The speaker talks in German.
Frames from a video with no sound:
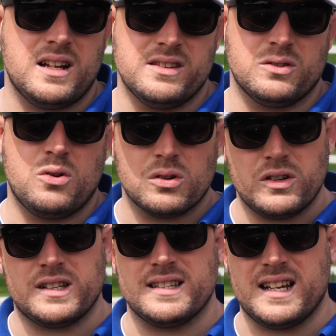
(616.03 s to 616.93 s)
Also guckt
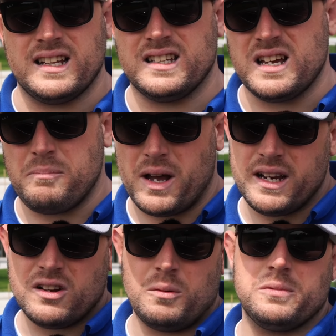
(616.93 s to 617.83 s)
euch das an. Ich habe
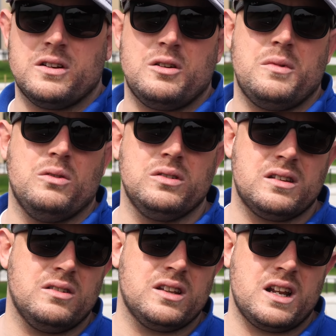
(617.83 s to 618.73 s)
beide Kopter nochmal
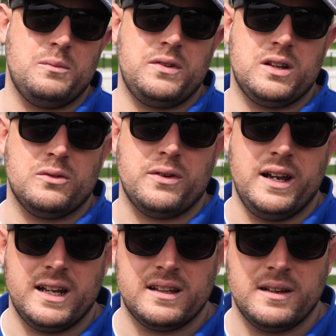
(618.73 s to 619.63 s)
unten unter dem Video
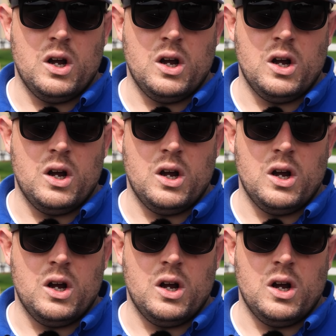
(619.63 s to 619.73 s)
verlinkt.